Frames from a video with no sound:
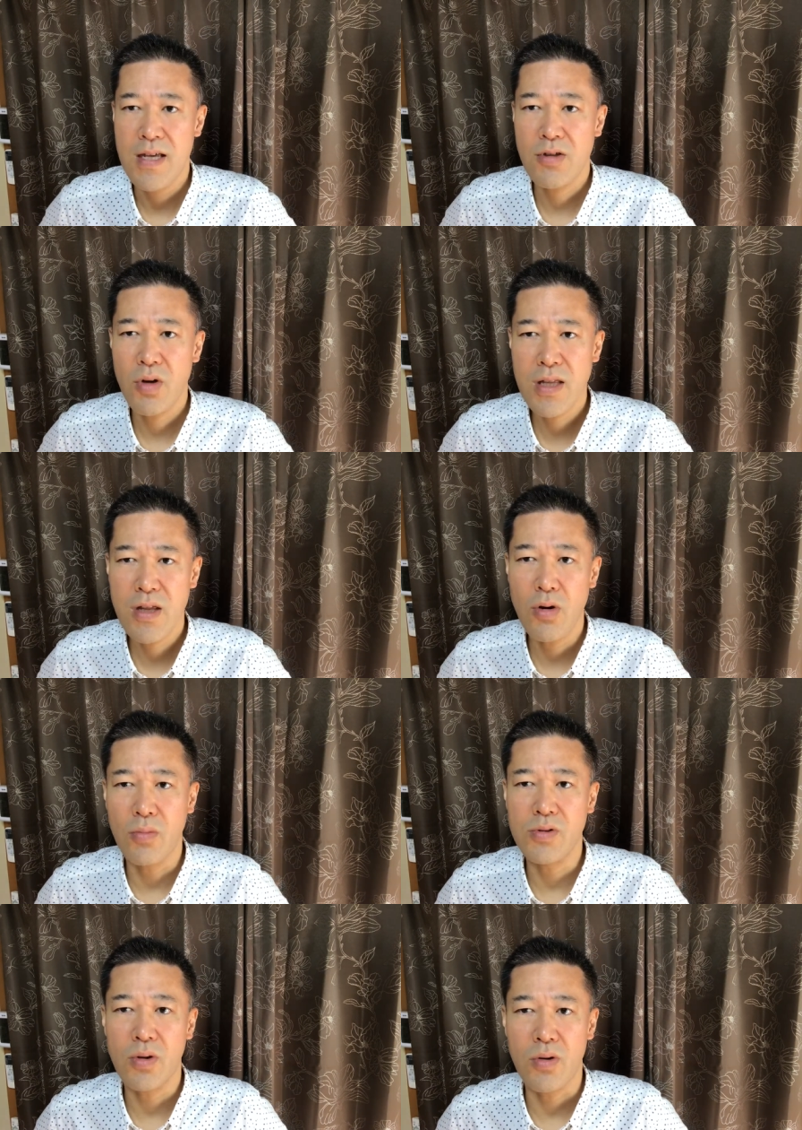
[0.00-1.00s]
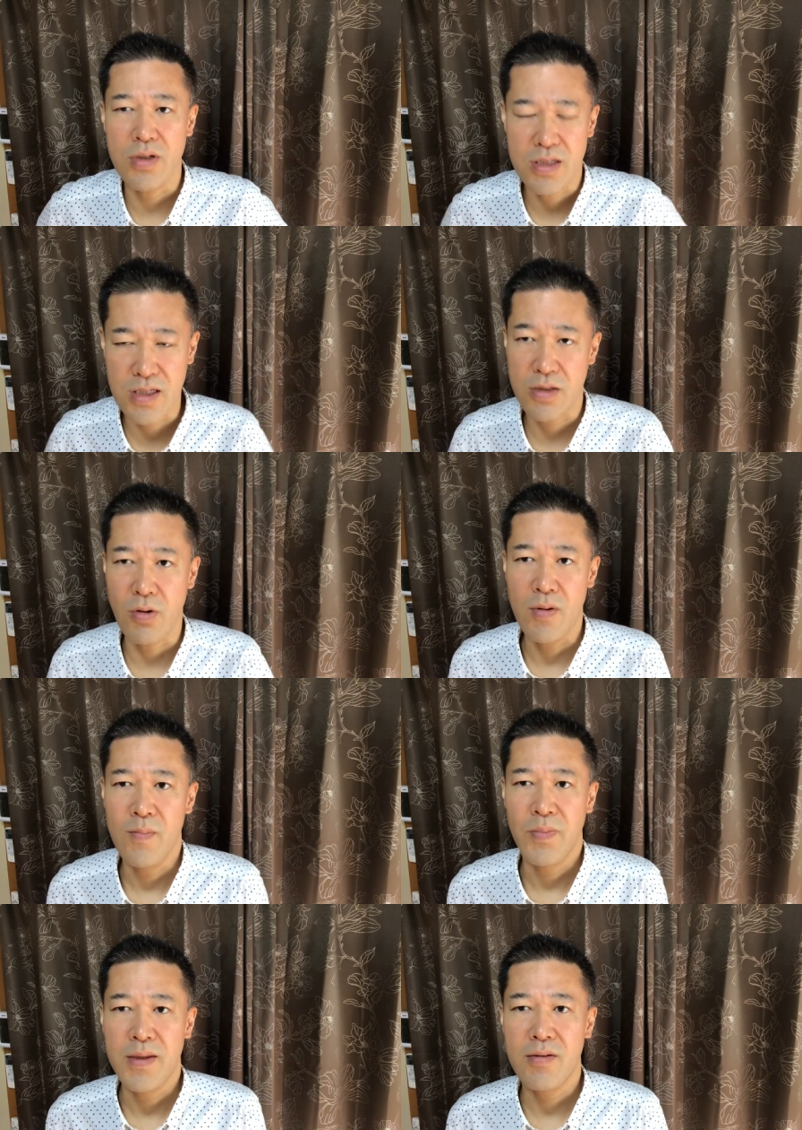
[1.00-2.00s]
それで飲むと美味しいと
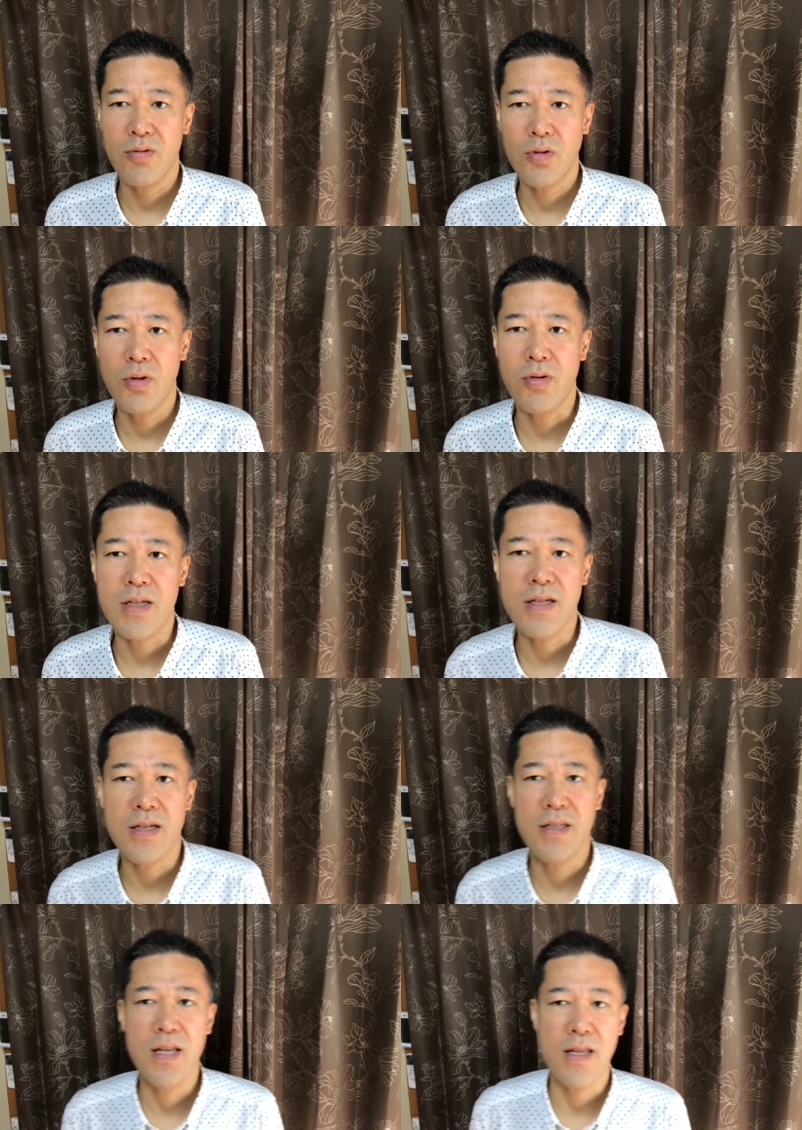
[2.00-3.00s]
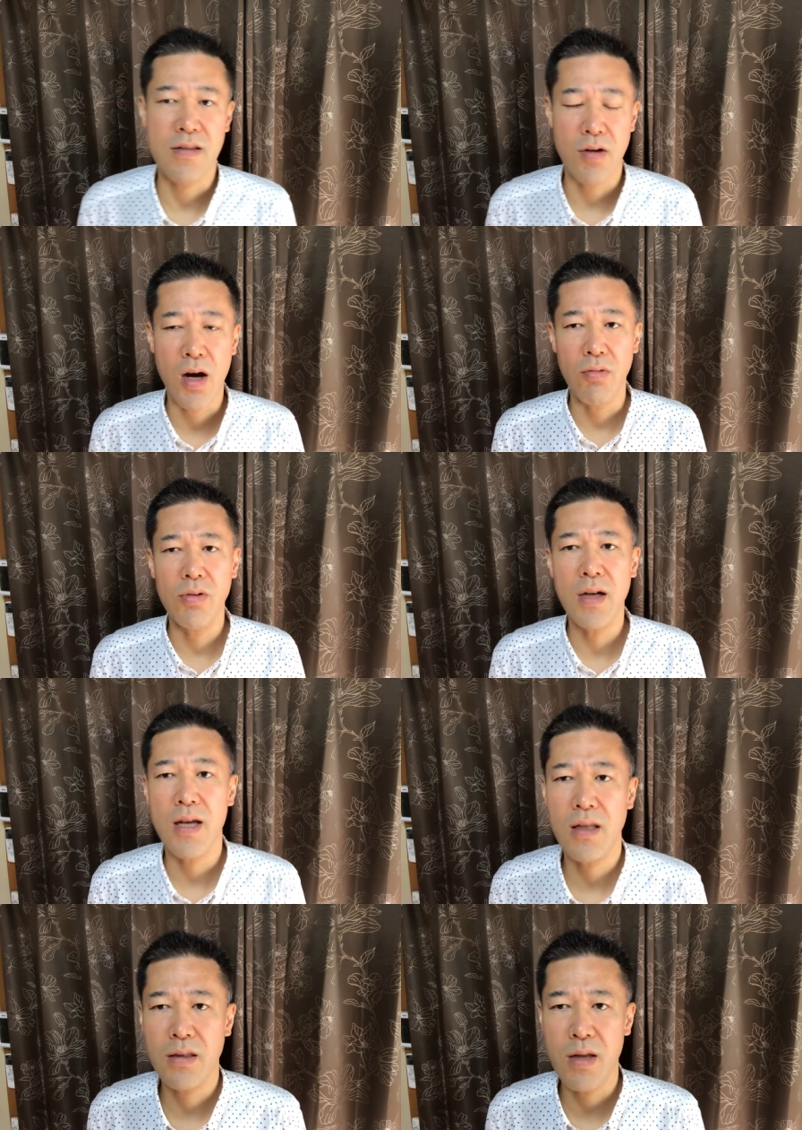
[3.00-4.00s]
いうことをお聞きしてですね、ほんなら
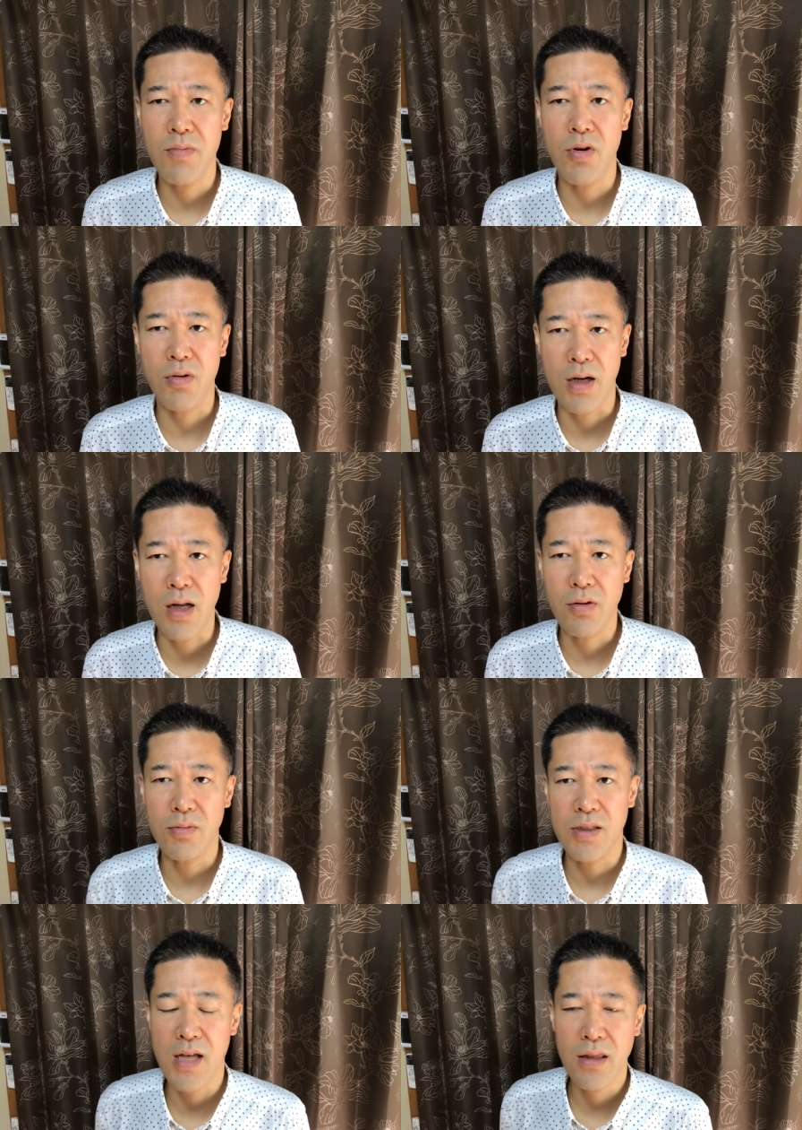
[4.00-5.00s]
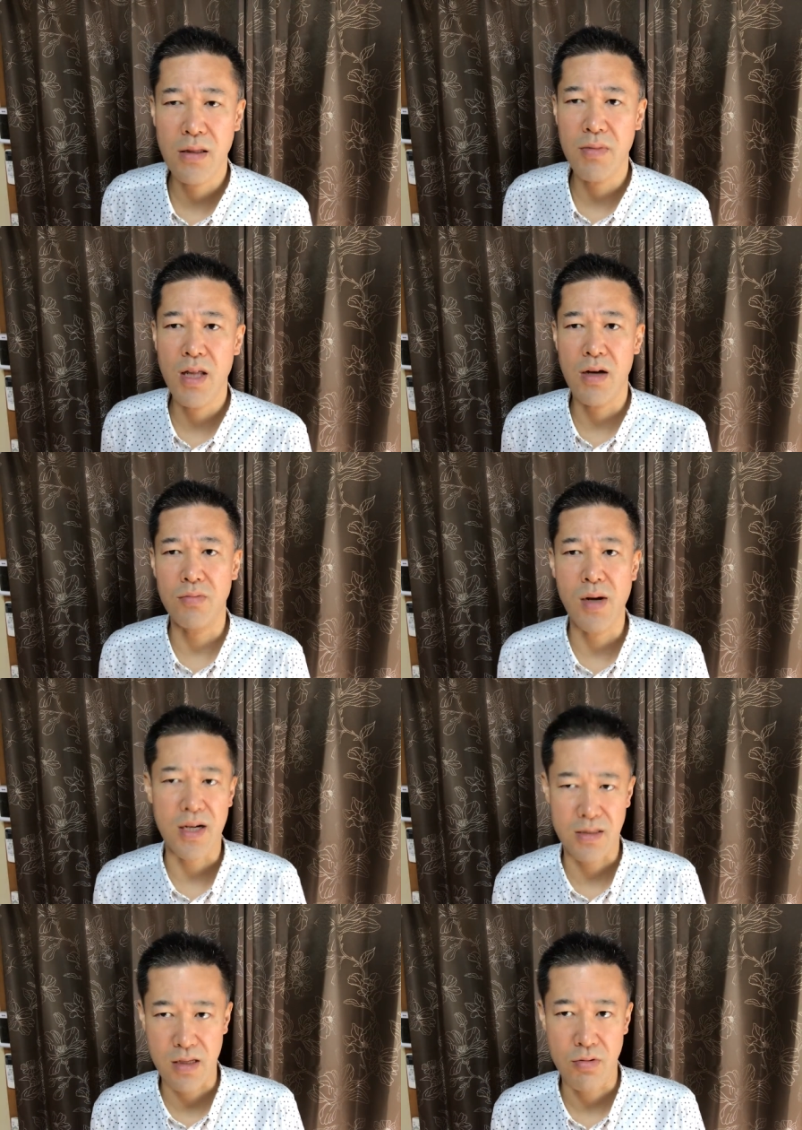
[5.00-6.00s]
やってみようかなと思ってやってみたらうま
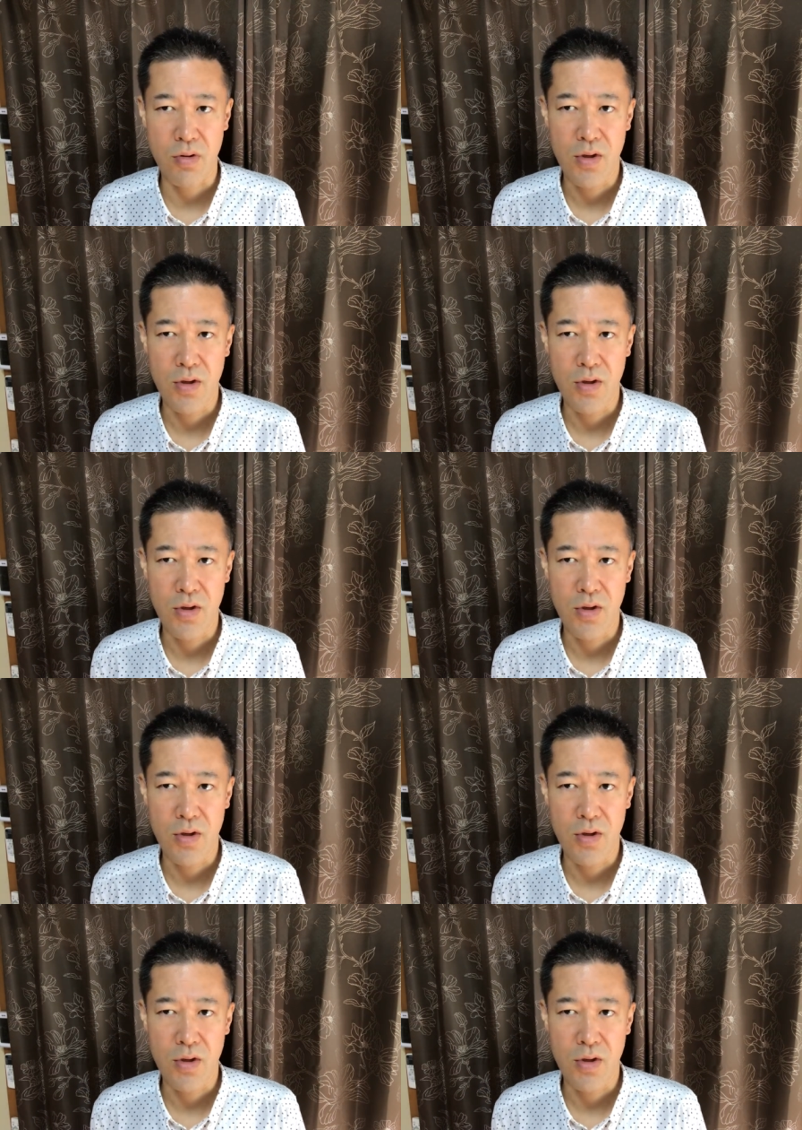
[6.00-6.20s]
かったと。